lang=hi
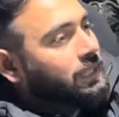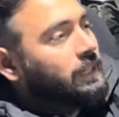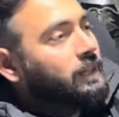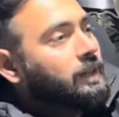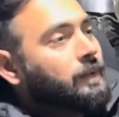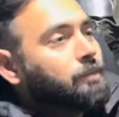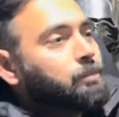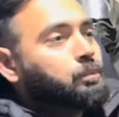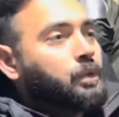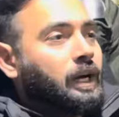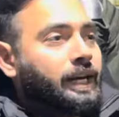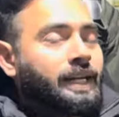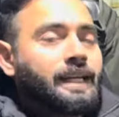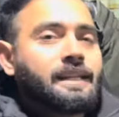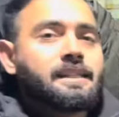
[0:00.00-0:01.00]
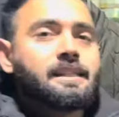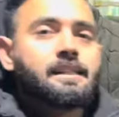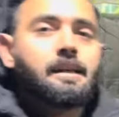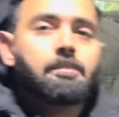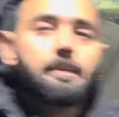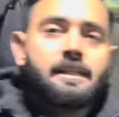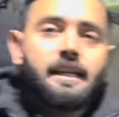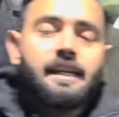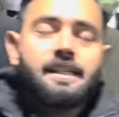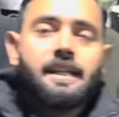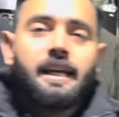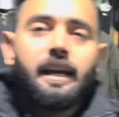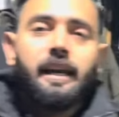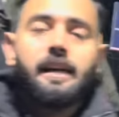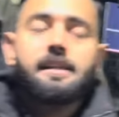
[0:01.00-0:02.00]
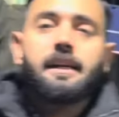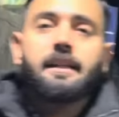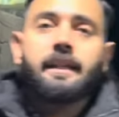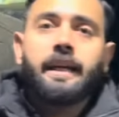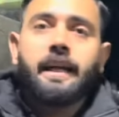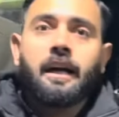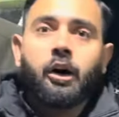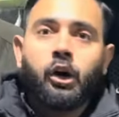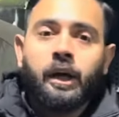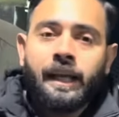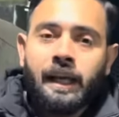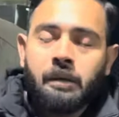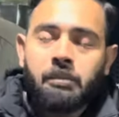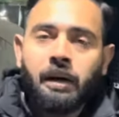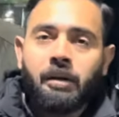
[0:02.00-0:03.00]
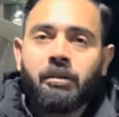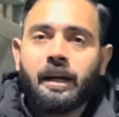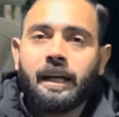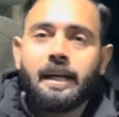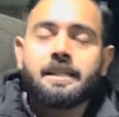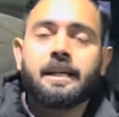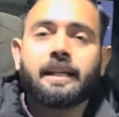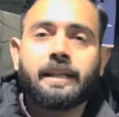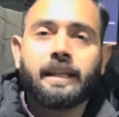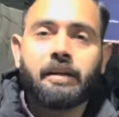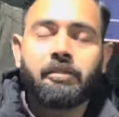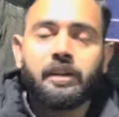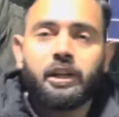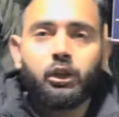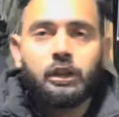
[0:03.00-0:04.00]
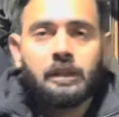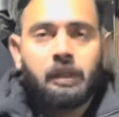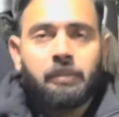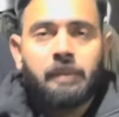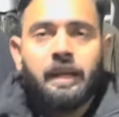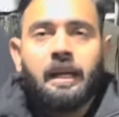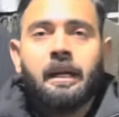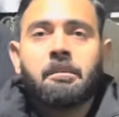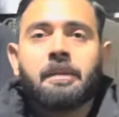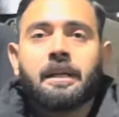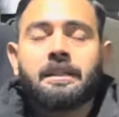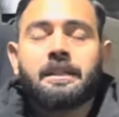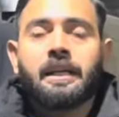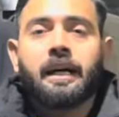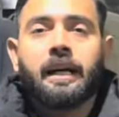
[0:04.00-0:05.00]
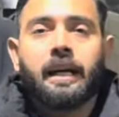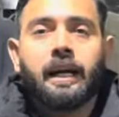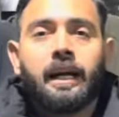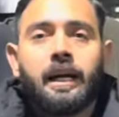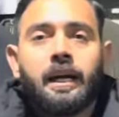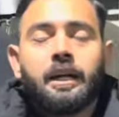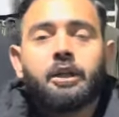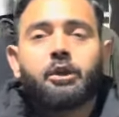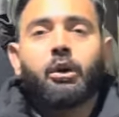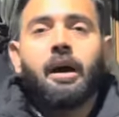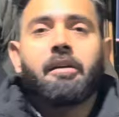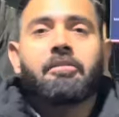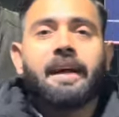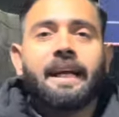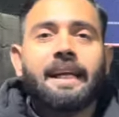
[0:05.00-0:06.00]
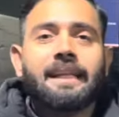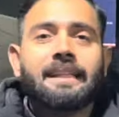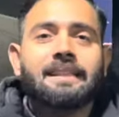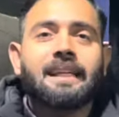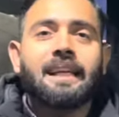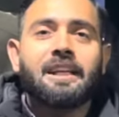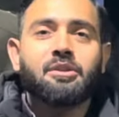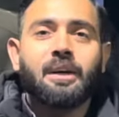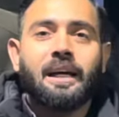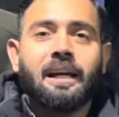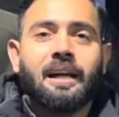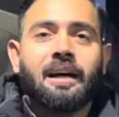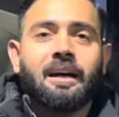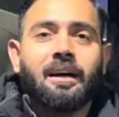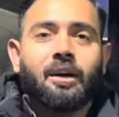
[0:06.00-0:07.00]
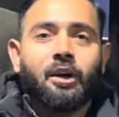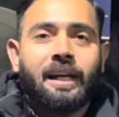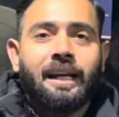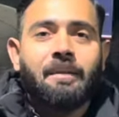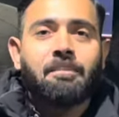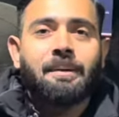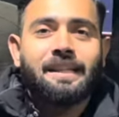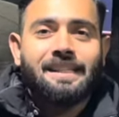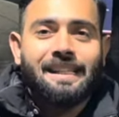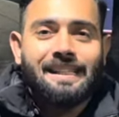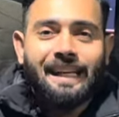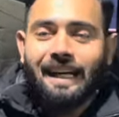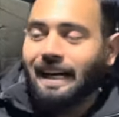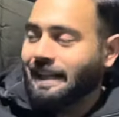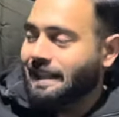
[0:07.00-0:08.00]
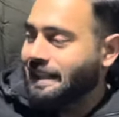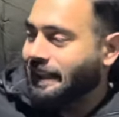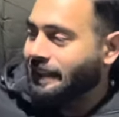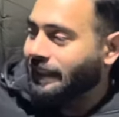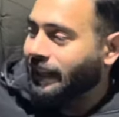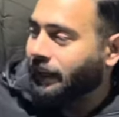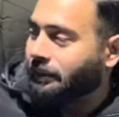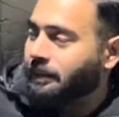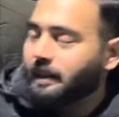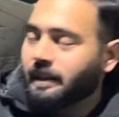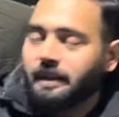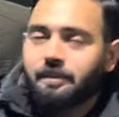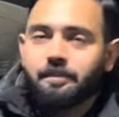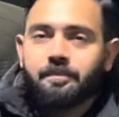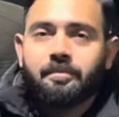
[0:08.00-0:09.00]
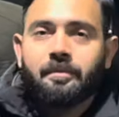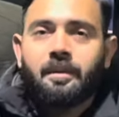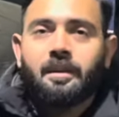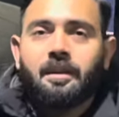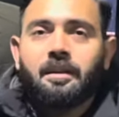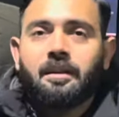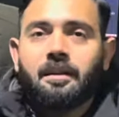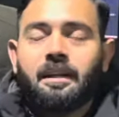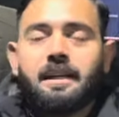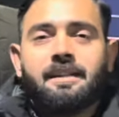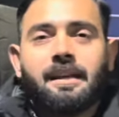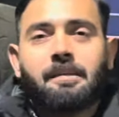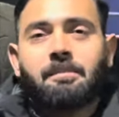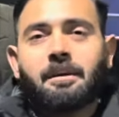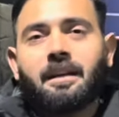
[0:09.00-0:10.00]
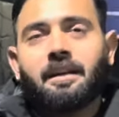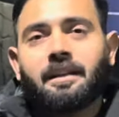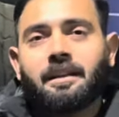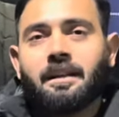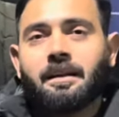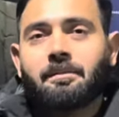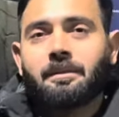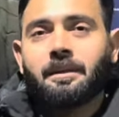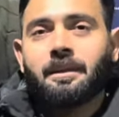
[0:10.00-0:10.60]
है तो अगर ये चीज़ें परचेज करना चाहते हैं ऑनलाइन मंगवाना चाहते हैं वीडियो के अंदर मेरा नंबर चल रहा है तो आप वेरी इजीली जो है ना ऑनलाइन परचेजिंग कर सकते हैं नहीं सही बन रही जनाब नाम